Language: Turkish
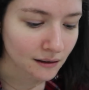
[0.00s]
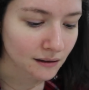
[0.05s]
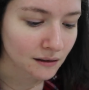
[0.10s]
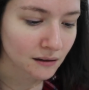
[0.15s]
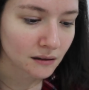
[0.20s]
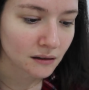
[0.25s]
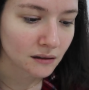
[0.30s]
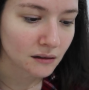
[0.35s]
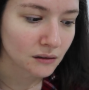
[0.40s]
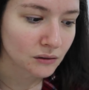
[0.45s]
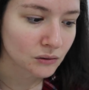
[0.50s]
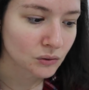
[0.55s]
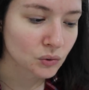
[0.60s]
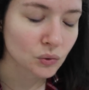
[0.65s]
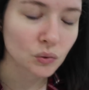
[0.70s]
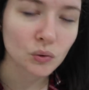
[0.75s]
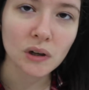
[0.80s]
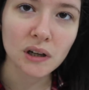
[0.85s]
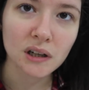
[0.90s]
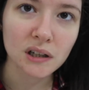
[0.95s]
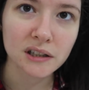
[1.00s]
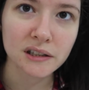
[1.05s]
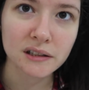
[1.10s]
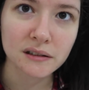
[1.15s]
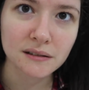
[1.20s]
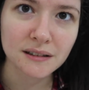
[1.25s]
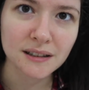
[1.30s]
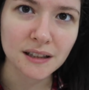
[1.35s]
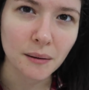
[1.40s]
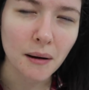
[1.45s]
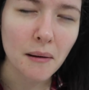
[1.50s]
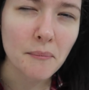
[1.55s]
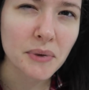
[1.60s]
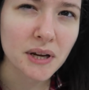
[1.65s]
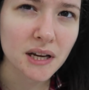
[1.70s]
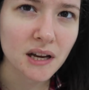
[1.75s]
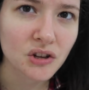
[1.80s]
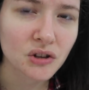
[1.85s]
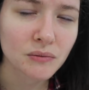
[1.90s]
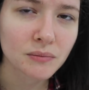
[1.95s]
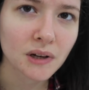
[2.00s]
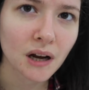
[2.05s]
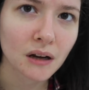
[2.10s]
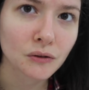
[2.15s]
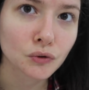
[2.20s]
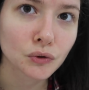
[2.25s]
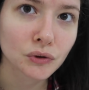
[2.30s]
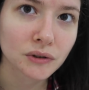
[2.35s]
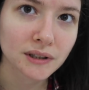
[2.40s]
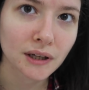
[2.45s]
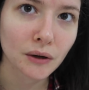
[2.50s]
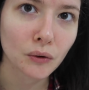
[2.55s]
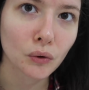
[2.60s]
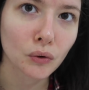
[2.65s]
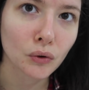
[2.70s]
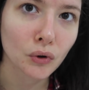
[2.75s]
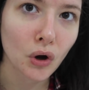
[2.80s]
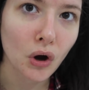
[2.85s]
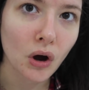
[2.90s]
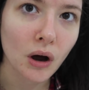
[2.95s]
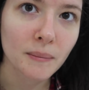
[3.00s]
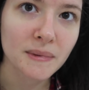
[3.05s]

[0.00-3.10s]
E, suyla karıştırdığınız zaman pH biraz yüksek oluyor.